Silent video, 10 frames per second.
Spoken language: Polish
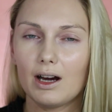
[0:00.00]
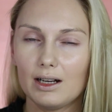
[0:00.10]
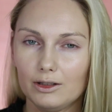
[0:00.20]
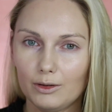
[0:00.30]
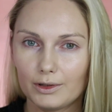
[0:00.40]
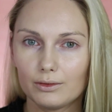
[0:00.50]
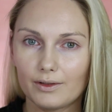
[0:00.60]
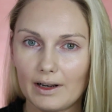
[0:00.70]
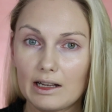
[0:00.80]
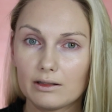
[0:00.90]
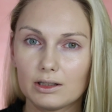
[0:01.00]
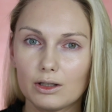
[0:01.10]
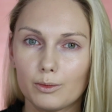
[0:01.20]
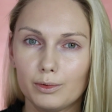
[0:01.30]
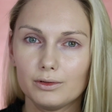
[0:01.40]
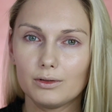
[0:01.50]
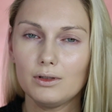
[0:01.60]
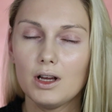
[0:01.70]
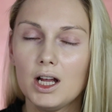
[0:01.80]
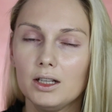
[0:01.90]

ale dobrze utrwalającego pudru,